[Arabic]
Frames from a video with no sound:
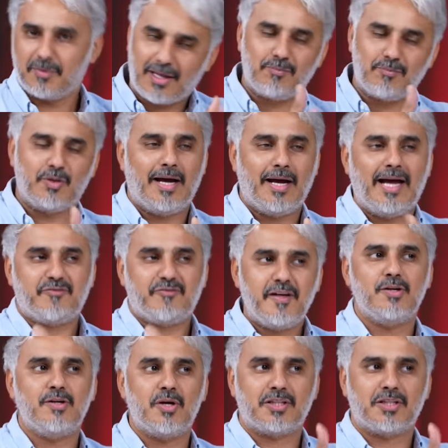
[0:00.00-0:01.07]
من عارفين
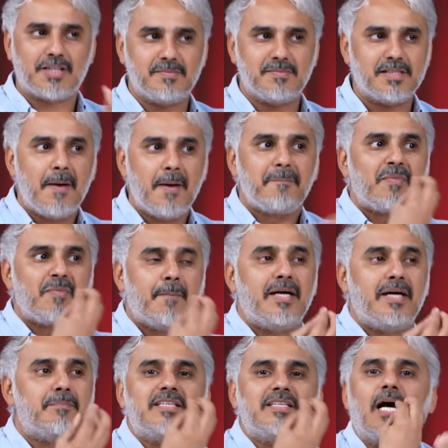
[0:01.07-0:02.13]
انه شمس
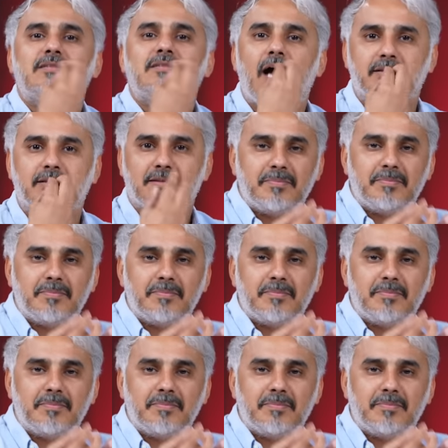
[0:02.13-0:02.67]
بتقتات